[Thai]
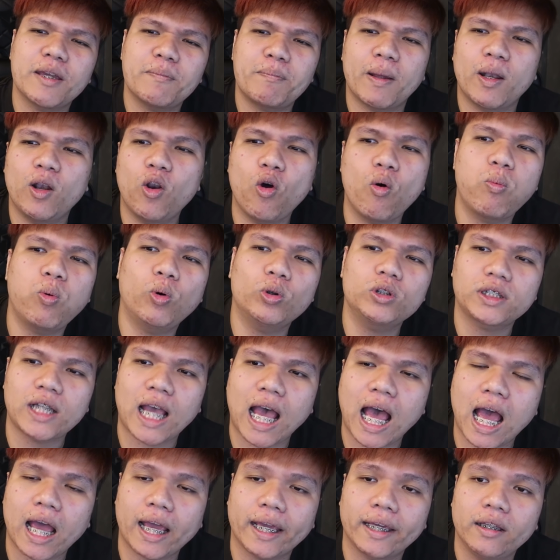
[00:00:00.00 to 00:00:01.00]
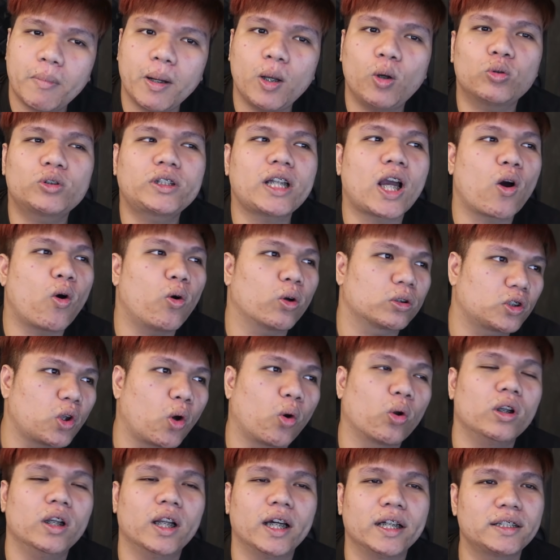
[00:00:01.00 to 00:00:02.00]
เป็นลูกผู้ชายไม่รู้จักอดท
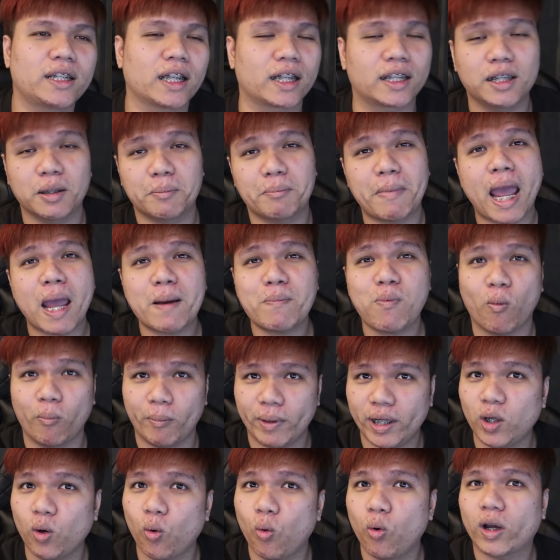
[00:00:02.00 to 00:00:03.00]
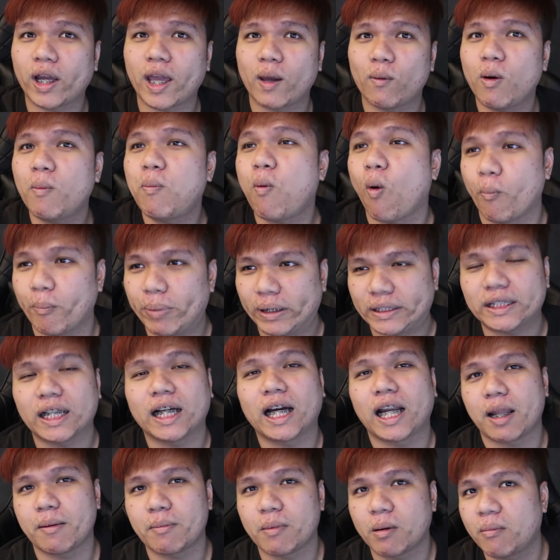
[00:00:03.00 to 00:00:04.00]
นเลยแต่คือแม่ผมไม่รู้ไงว่าผมไปเจ
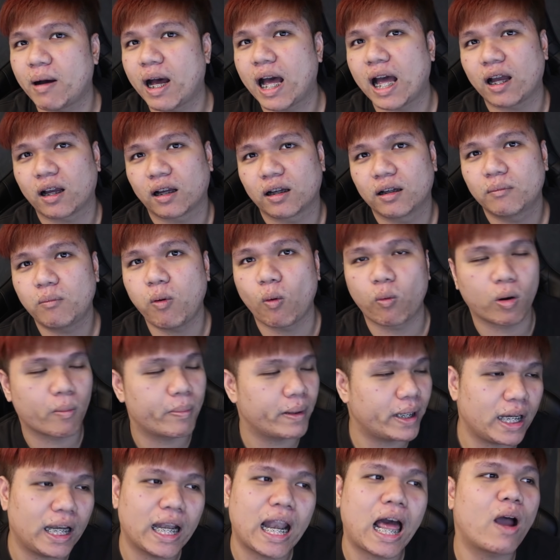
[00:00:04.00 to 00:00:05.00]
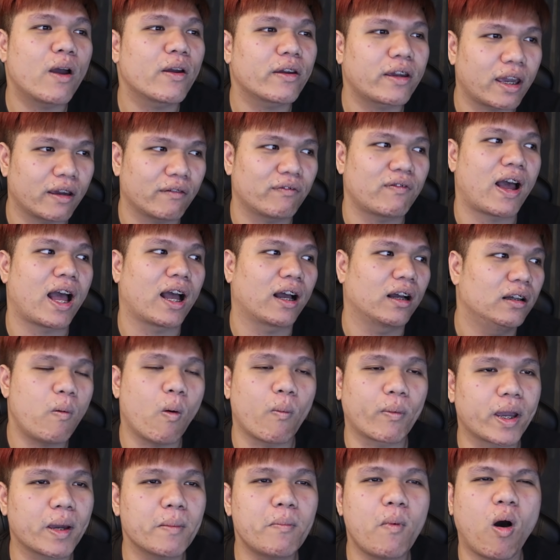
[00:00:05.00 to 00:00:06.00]
ออะไรมาบ้างผมก็ไม่ได้เล่าให้แกฟังผ
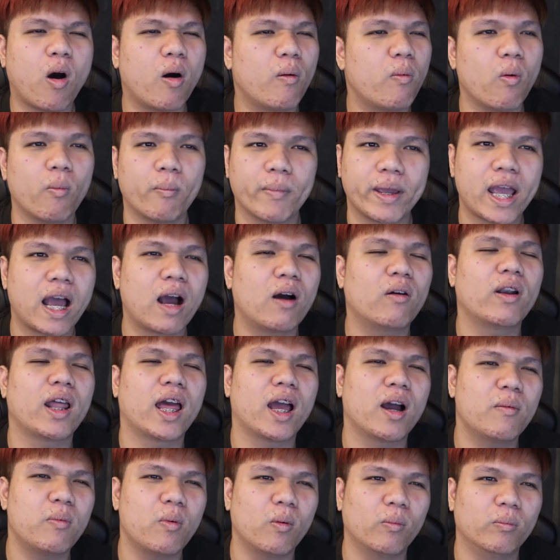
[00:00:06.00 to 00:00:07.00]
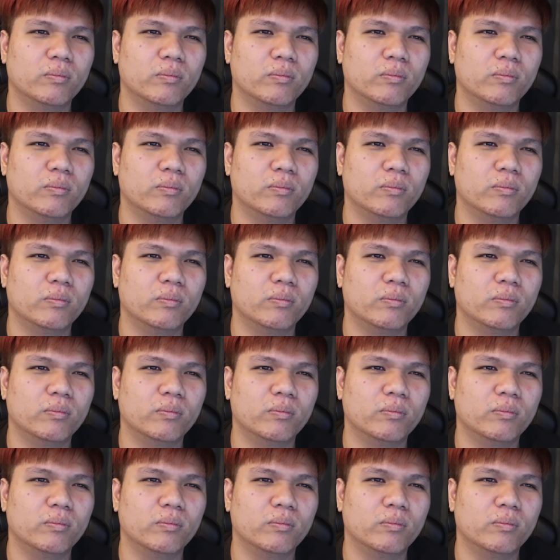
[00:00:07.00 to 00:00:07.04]
มแค่บอกว่าผมไม่เอาแล้ว